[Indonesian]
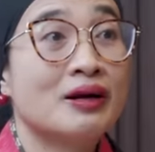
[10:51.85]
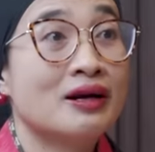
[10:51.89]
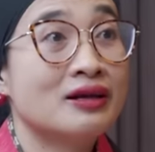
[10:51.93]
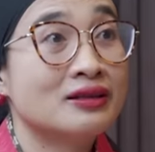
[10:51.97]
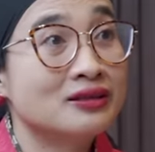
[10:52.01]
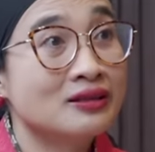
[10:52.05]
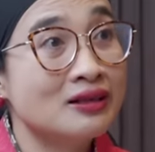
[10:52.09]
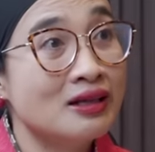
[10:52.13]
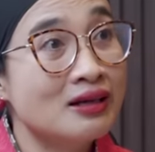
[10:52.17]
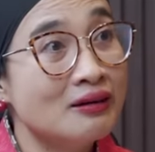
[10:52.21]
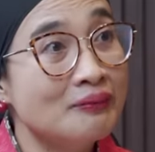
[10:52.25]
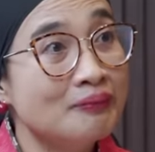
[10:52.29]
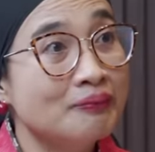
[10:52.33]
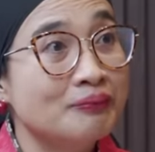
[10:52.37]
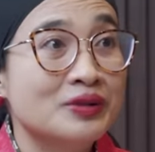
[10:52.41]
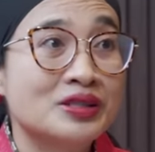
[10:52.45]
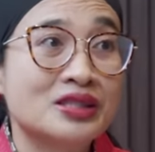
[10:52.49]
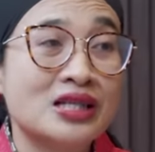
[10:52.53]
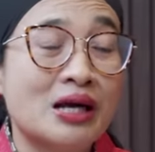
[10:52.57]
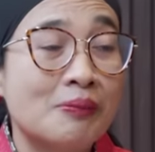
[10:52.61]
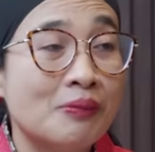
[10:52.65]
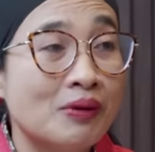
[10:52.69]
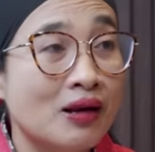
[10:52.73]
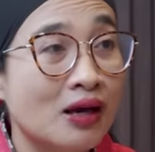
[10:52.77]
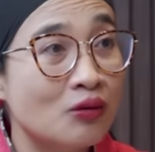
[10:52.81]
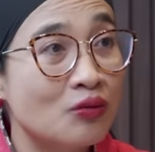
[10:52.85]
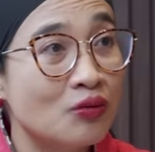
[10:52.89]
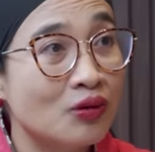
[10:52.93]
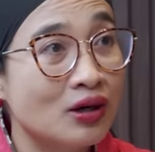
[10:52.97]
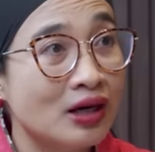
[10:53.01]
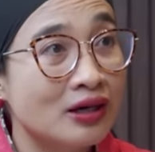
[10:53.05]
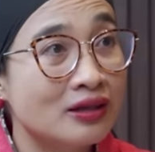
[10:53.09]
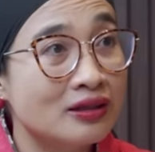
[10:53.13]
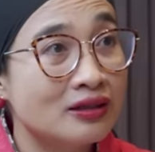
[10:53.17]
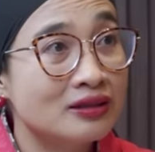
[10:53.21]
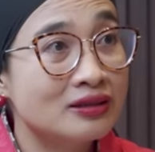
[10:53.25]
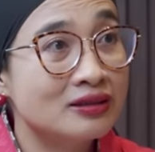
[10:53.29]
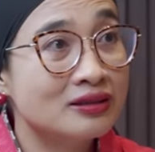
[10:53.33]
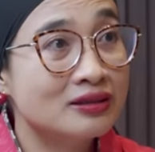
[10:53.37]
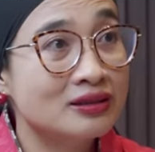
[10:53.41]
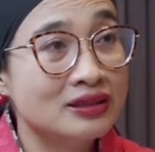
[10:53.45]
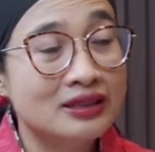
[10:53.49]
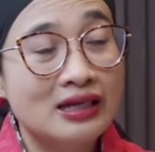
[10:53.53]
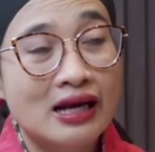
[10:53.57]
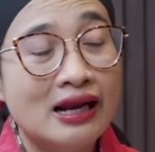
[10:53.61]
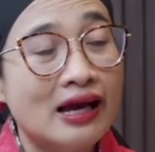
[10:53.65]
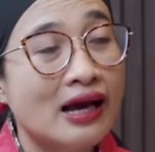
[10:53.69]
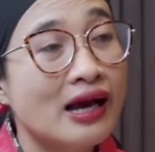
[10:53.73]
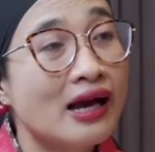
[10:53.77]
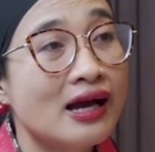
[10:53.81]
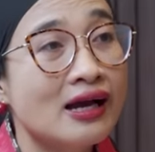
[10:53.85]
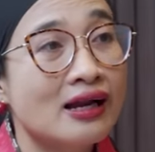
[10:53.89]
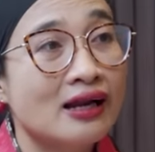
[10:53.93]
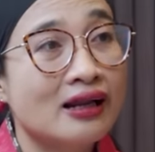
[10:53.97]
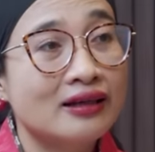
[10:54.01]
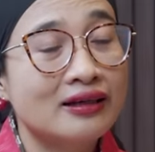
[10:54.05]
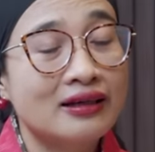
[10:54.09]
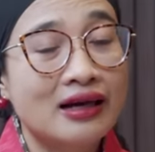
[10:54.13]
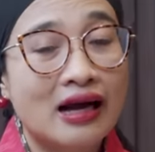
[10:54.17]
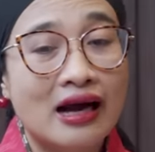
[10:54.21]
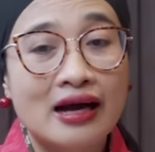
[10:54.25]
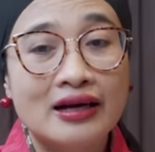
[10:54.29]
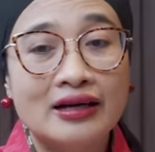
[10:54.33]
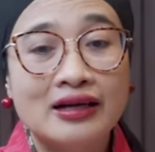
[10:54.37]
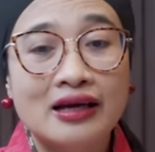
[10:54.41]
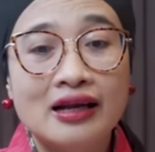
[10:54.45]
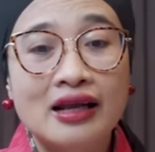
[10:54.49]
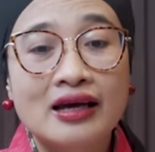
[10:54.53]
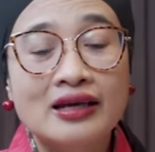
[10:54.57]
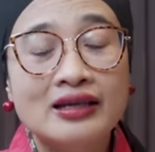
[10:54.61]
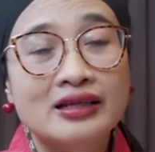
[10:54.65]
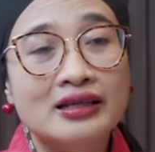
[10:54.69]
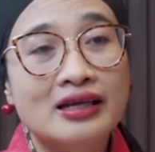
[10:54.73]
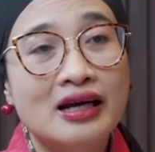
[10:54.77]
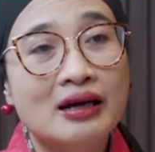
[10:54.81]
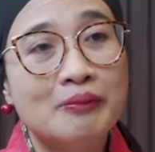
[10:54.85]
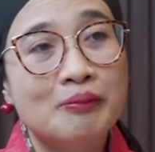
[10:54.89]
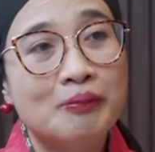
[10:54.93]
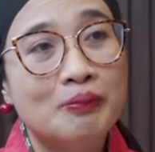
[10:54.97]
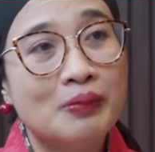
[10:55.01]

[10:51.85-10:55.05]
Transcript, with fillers: merasa bisa melakukan segala hal. Nggak hmm. ada lagi yang